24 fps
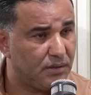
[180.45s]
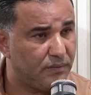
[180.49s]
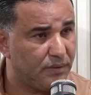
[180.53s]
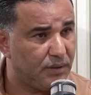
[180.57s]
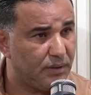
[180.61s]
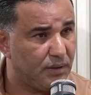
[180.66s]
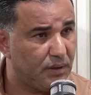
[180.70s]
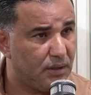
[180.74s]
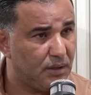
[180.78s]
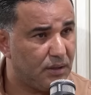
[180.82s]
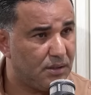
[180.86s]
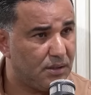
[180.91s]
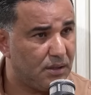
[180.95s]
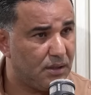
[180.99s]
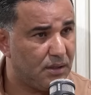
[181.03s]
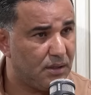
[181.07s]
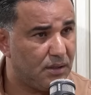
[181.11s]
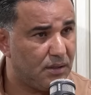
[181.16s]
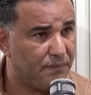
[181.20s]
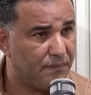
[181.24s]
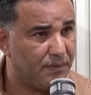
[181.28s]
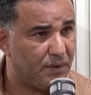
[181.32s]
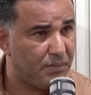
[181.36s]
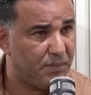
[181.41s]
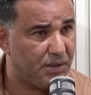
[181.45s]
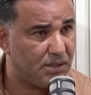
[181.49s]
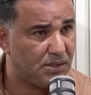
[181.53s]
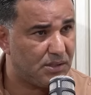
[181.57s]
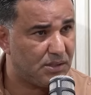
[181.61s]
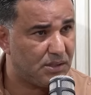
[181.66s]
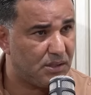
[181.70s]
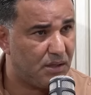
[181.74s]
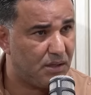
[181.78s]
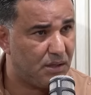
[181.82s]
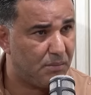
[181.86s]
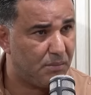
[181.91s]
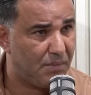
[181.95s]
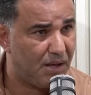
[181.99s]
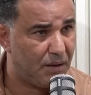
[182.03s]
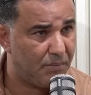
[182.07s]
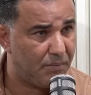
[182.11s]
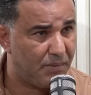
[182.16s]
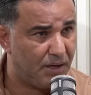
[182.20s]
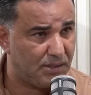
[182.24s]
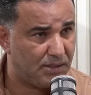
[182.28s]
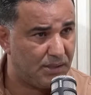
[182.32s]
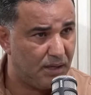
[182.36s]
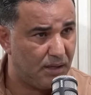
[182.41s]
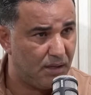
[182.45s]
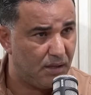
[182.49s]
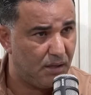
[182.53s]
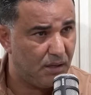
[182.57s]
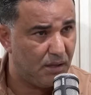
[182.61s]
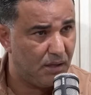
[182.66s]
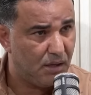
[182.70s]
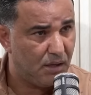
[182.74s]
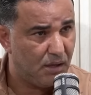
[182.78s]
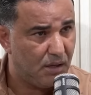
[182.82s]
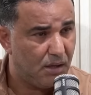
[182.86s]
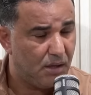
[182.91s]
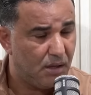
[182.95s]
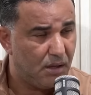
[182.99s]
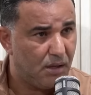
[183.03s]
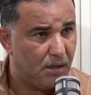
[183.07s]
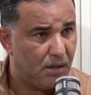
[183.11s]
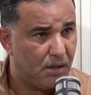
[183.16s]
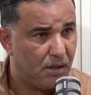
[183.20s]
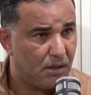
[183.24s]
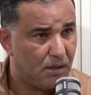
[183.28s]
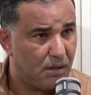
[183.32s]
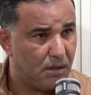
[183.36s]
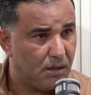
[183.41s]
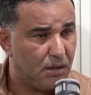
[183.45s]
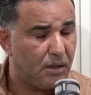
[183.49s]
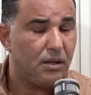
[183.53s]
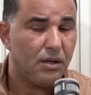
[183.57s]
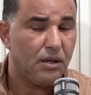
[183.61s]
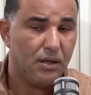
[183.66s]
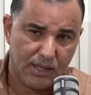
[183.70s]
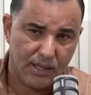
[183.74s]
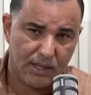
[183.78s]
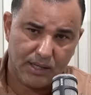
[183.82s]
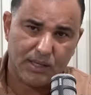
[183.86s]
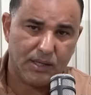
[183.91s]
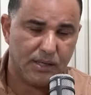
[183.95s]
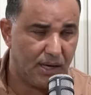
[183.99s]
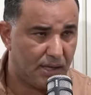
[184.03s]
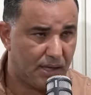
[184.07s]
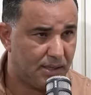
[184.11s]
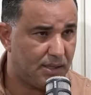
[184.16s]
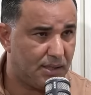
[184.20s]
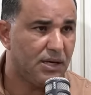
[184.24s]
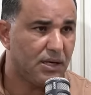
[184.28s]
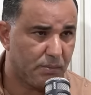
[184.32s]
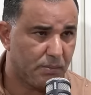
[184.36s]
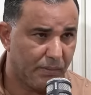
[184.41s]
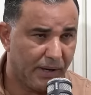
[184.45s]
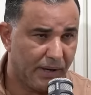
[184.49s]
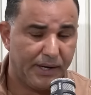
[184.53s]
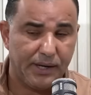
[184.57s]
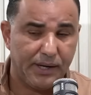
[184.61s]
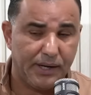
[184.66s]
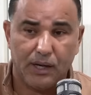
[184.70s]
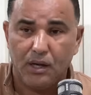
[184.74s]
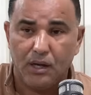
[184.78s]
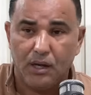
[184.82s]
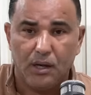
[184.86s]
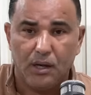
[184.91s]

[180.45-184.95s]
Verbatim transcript: في آه، في المنزه مع المرسى باش باش نرجعوا اي نحكي لك معناها